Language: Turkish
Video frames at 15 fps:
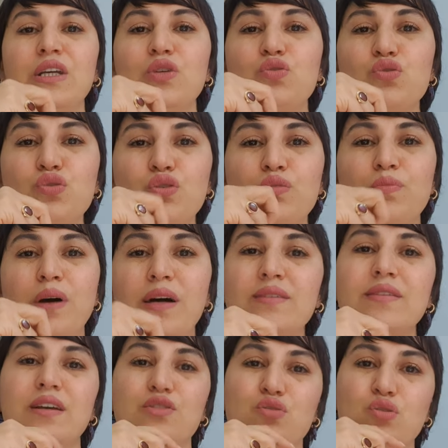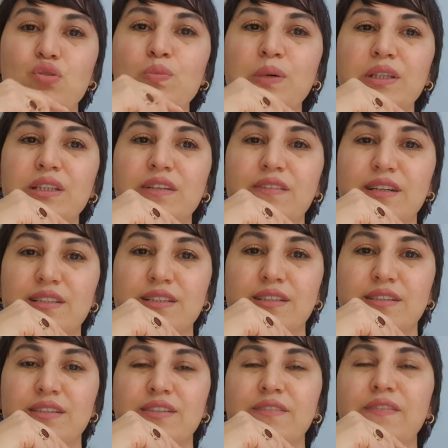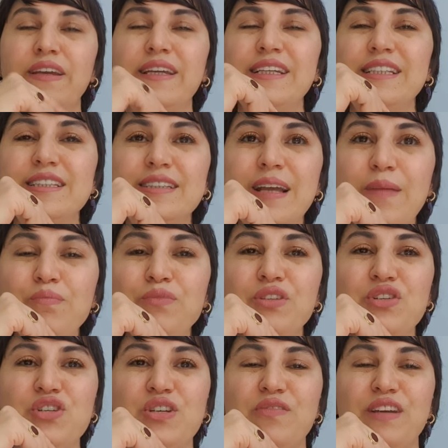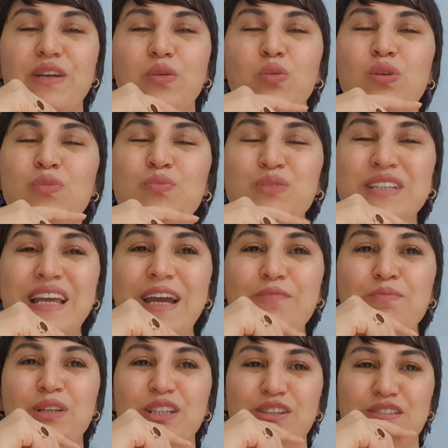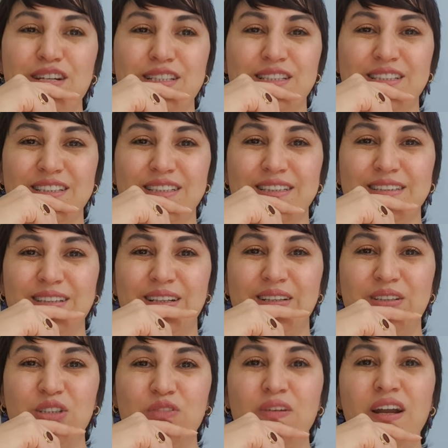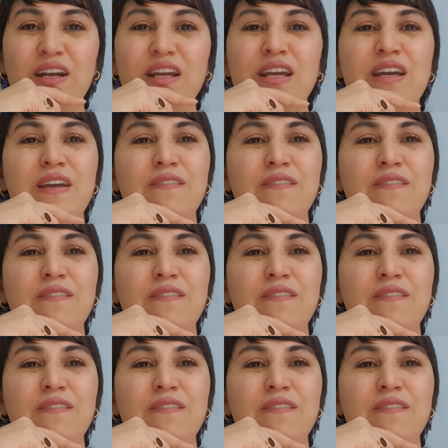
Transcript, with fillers: Çünkü bazen çok patavatsız ve istem dışı ve gülümseyen patavatsızlıklarınız var